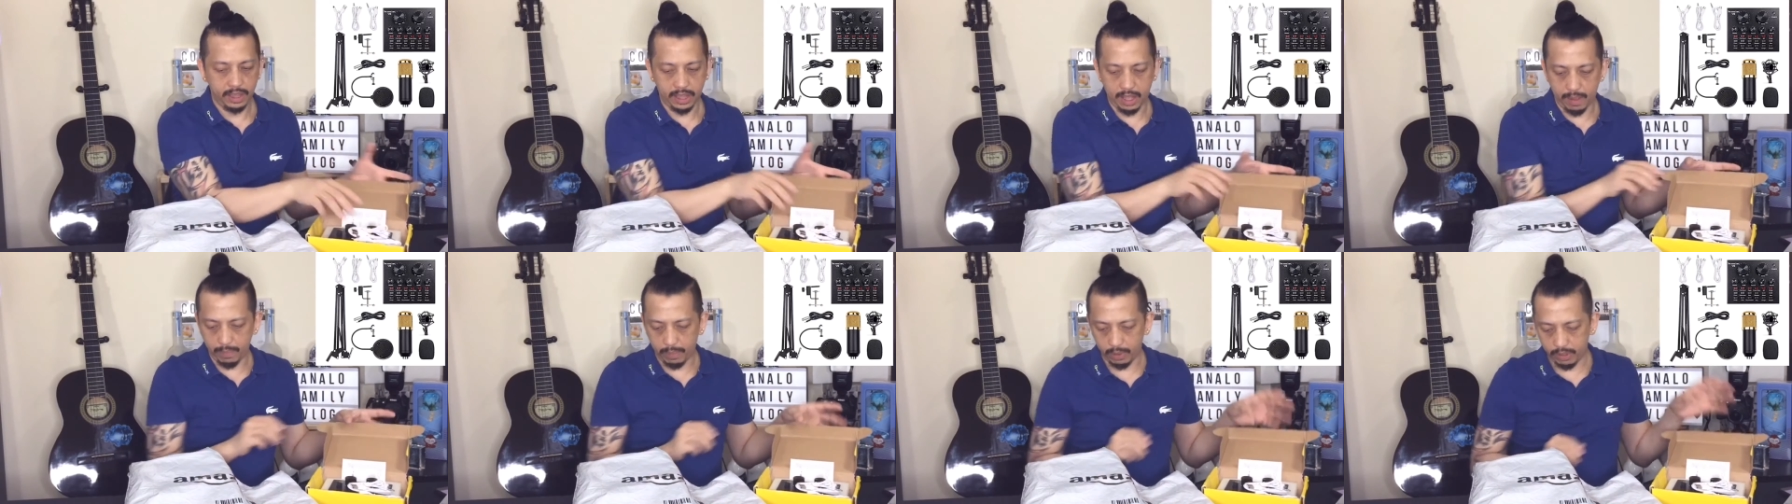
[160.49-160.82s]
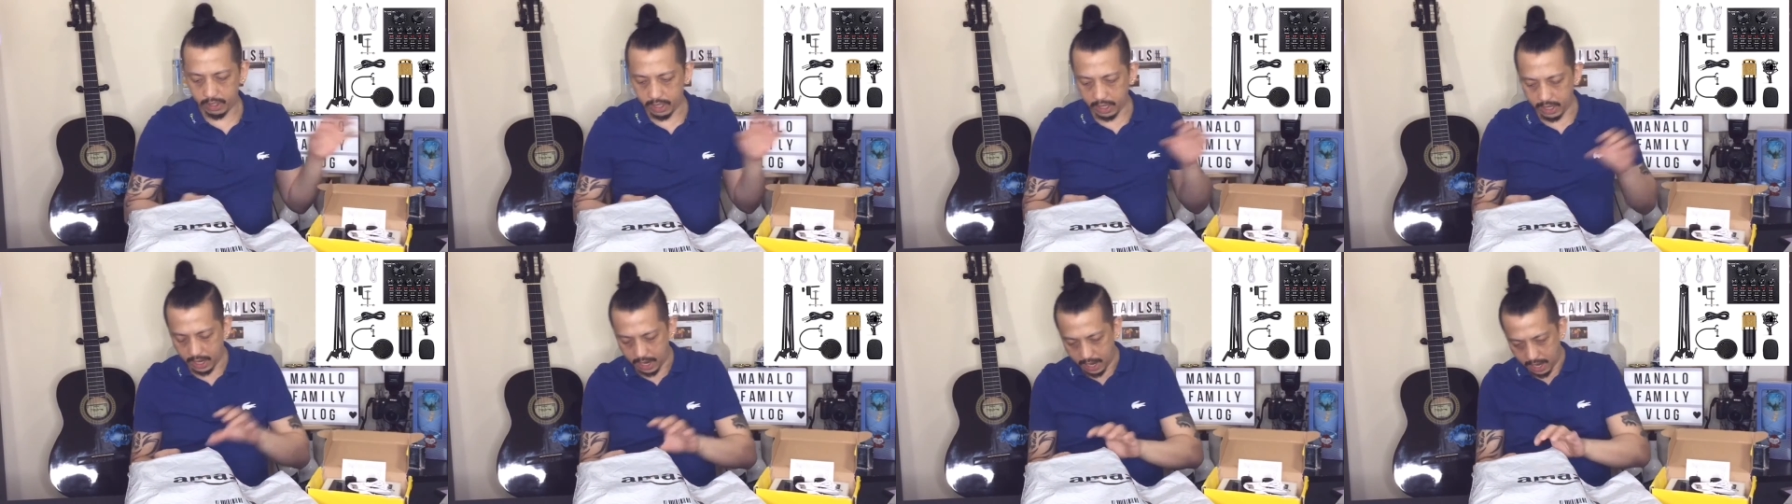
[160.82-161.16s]
Tapos
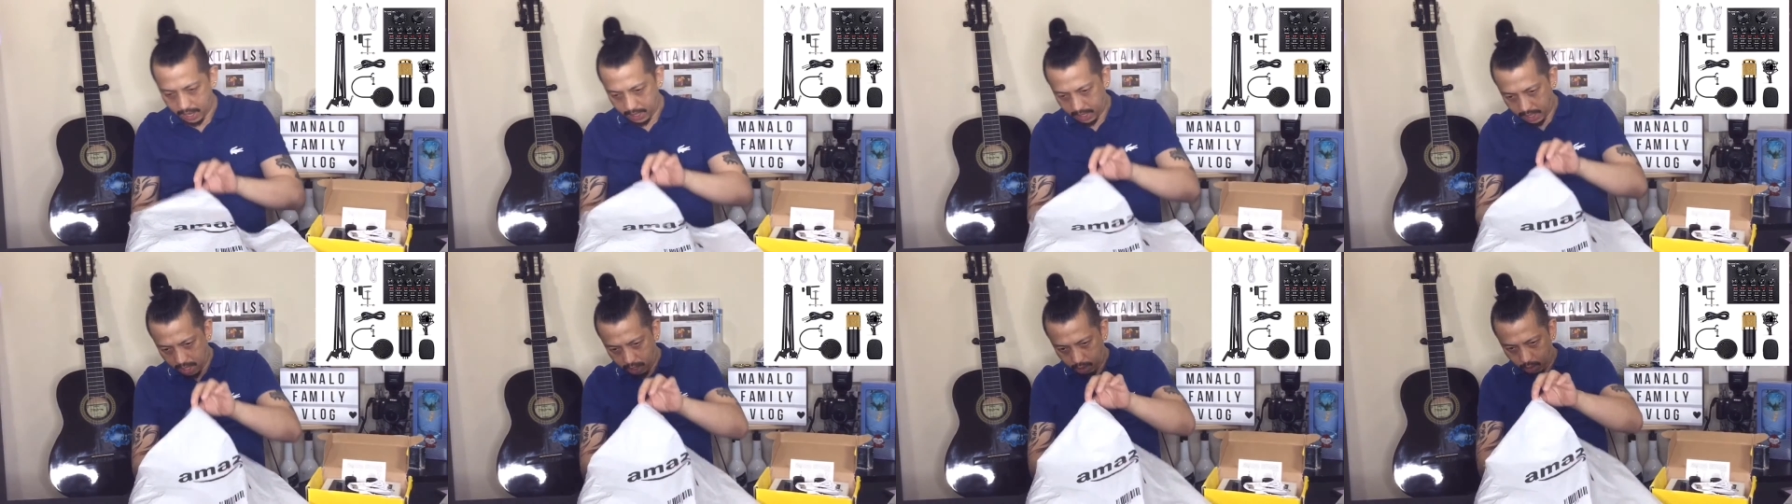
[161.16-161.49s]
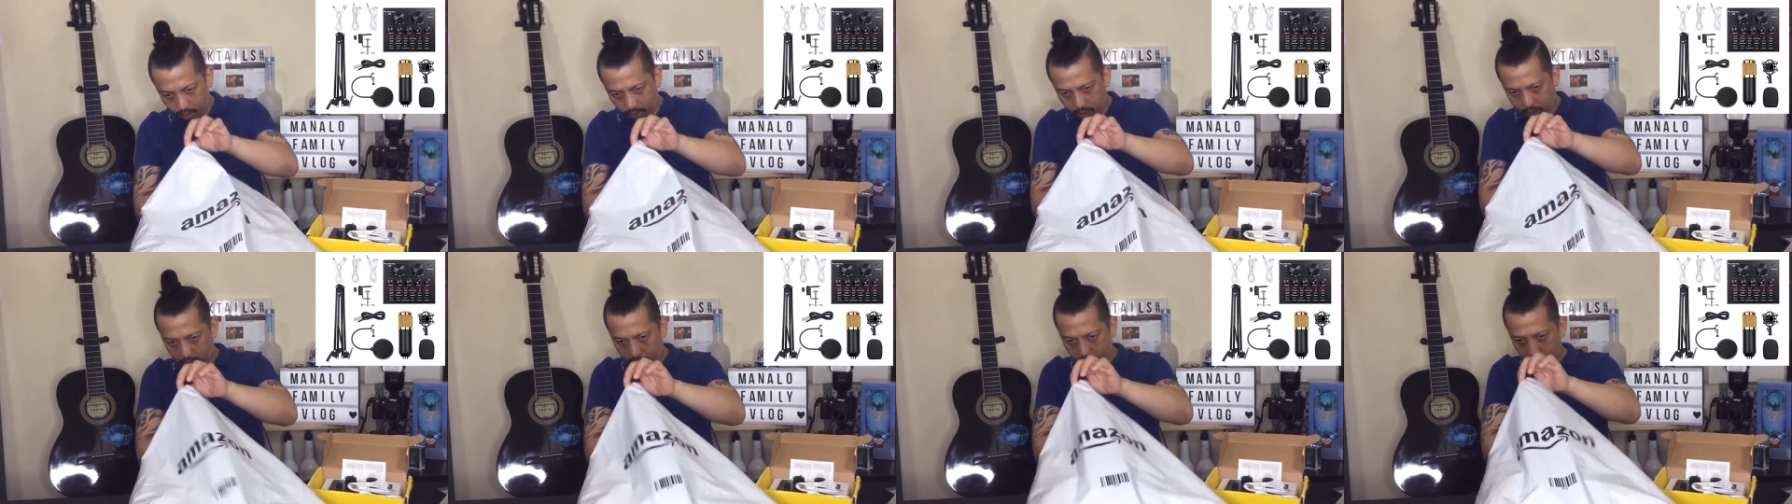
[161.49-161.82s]
tignan natin
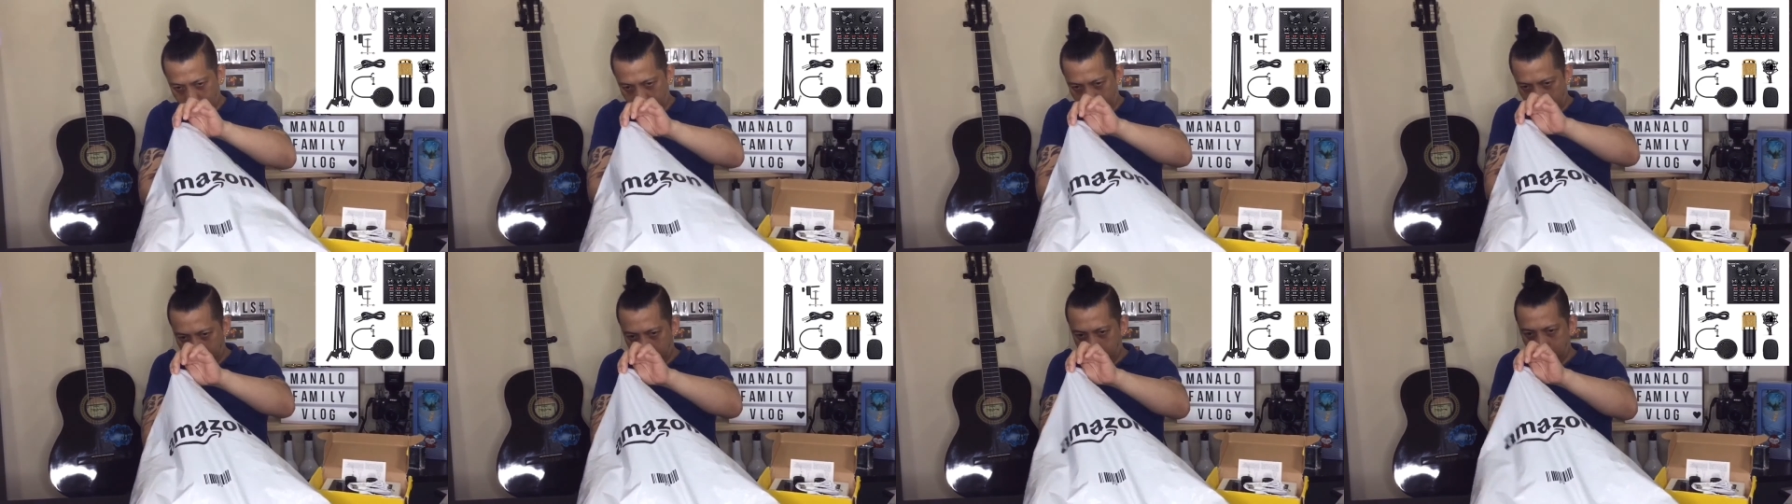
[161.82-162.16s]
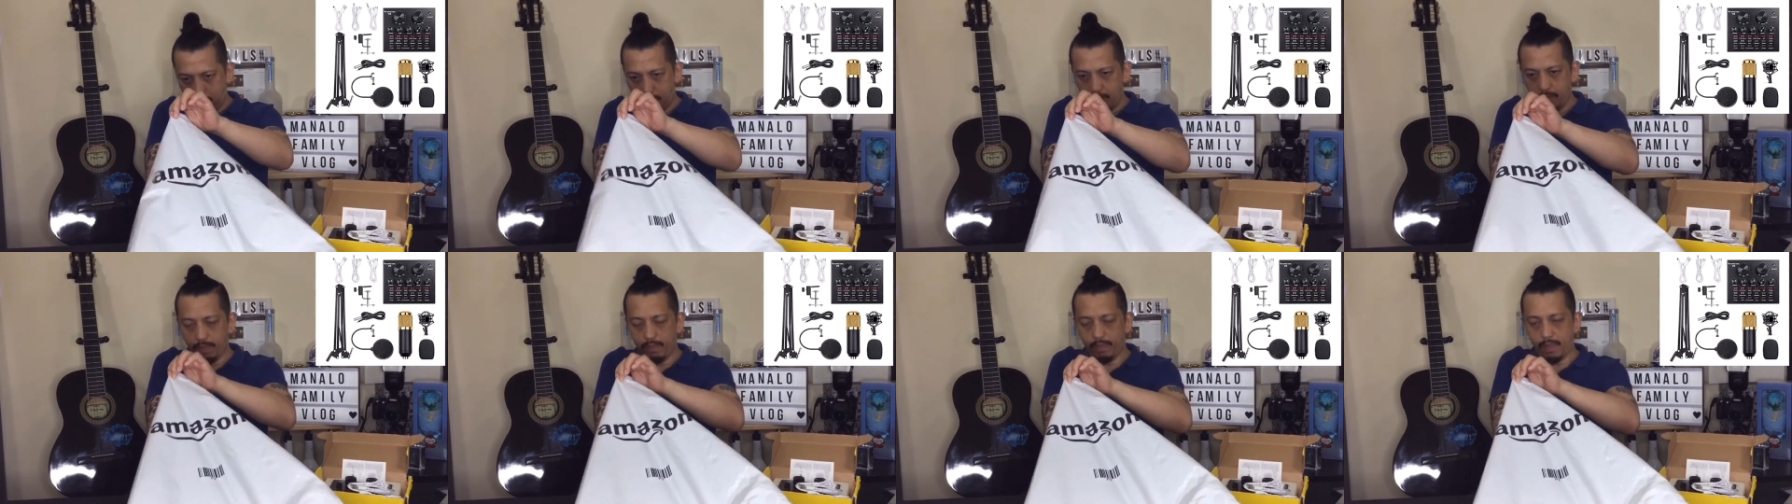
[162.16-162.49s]
kung ito
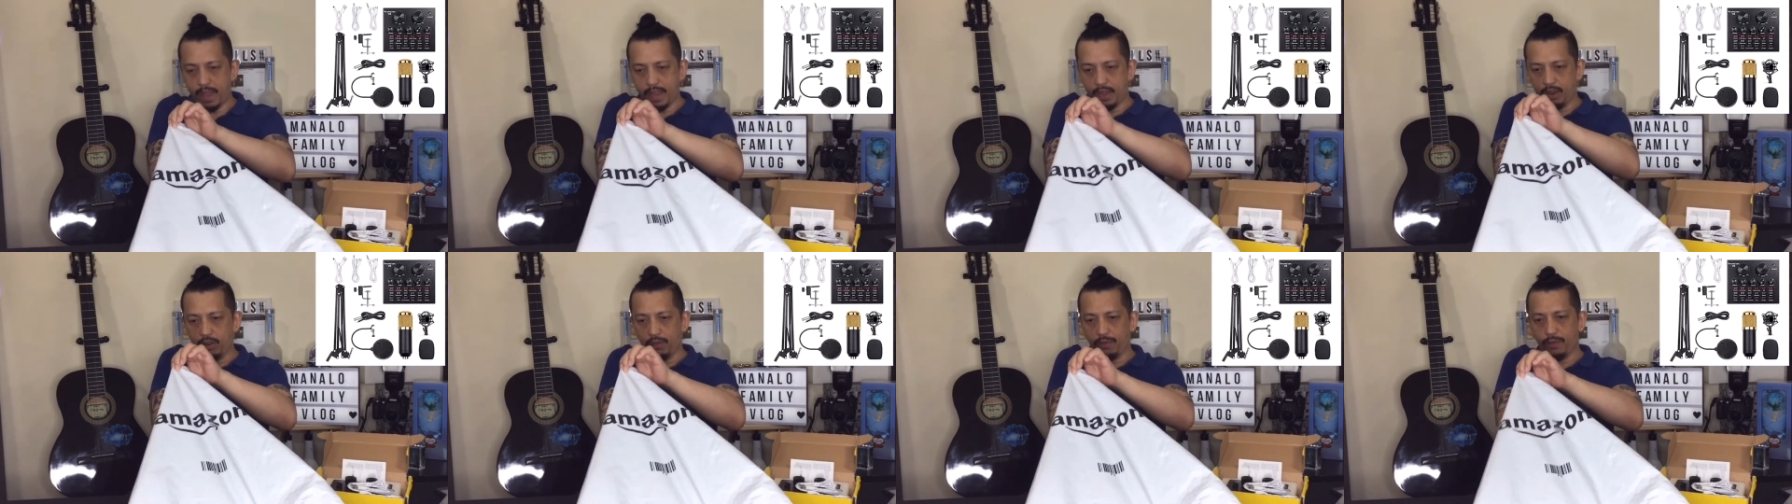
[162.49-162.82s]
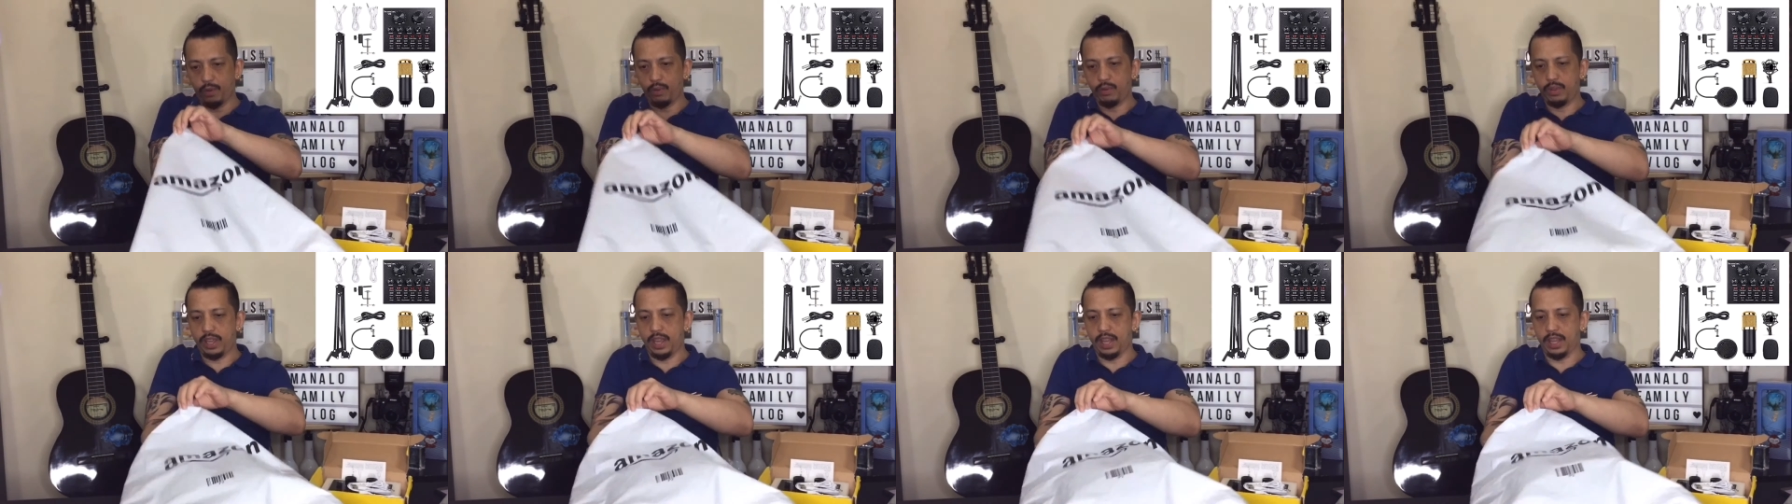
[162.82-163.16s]
yung
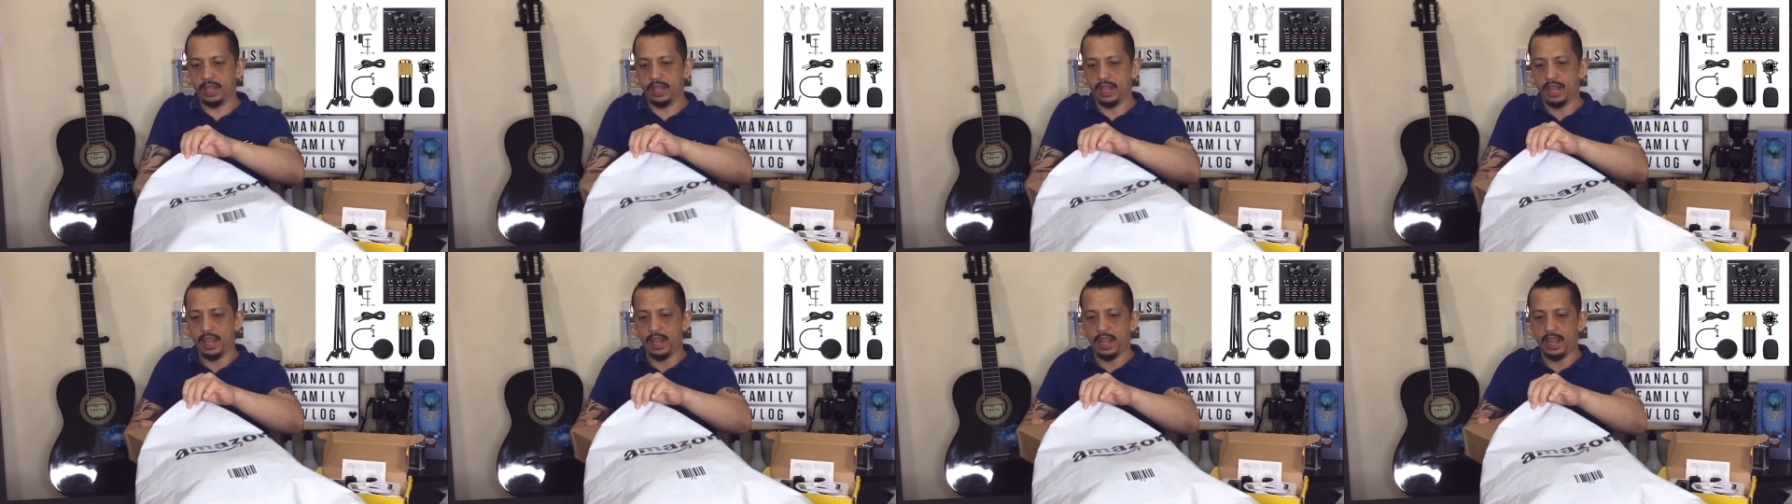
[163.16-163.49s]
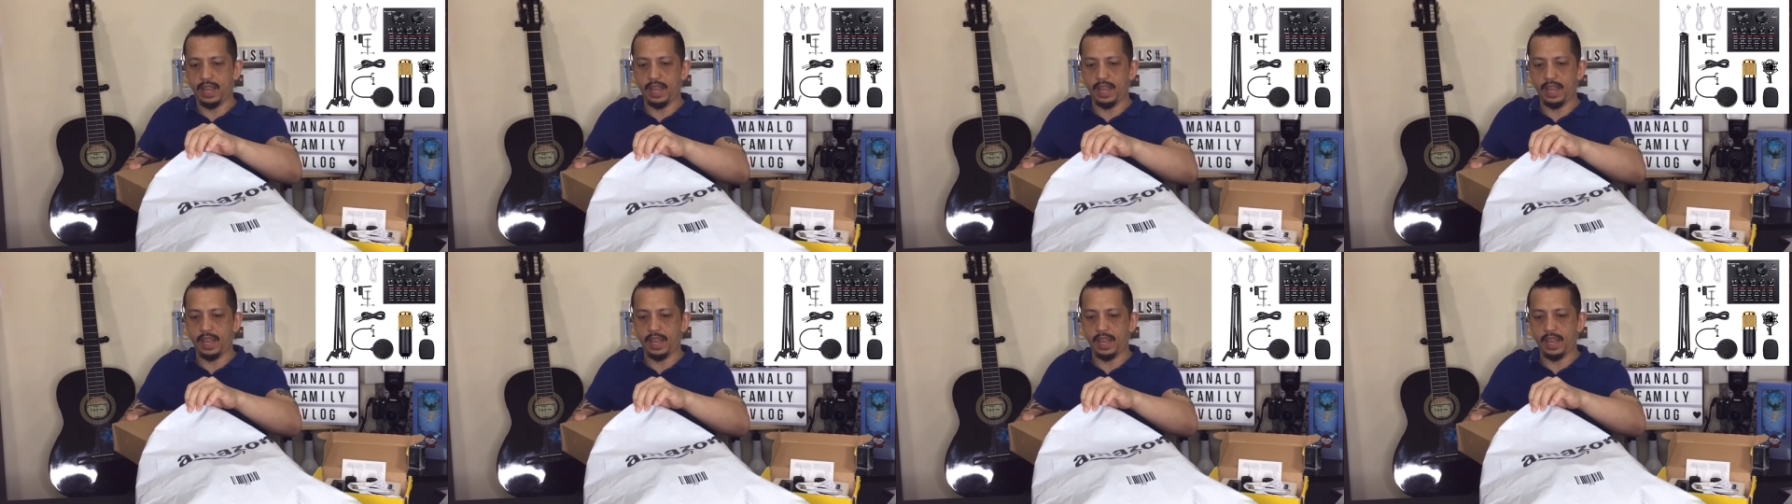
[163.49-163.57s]
microphone yata.